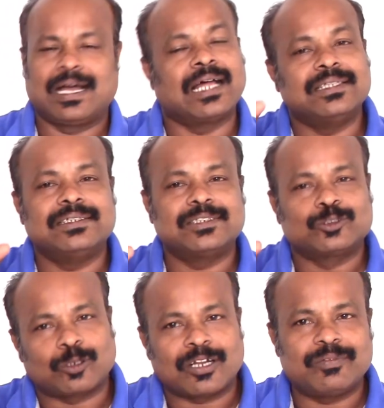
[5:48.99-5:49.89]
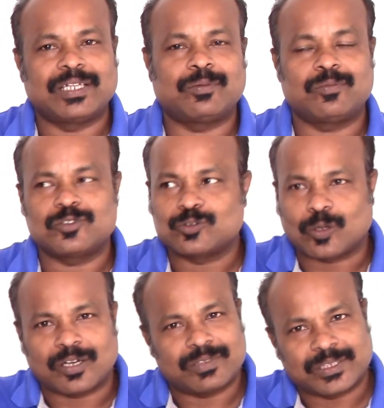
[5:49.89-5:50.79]
அது சொன்ன விதமும்
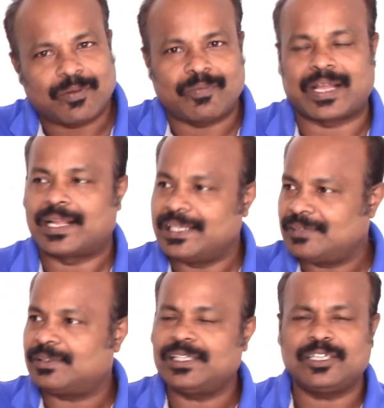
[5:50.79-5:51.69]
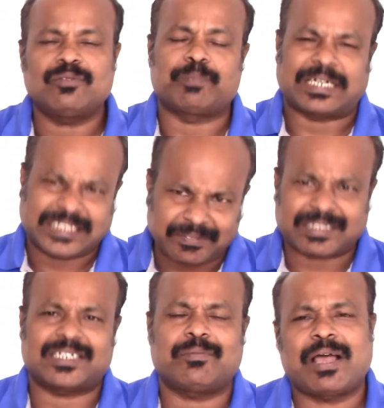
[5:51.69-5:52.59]
சொன்ன விஷயமும் வேறு இது வந்து இன்னும்
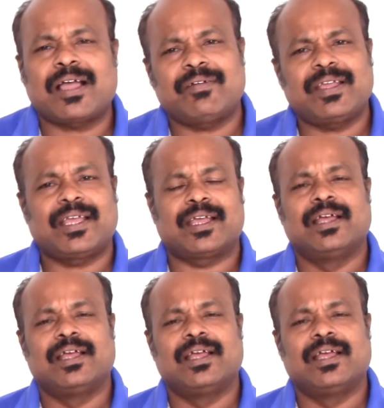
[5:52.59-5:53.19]
பட்டவர்த்தனமாகவே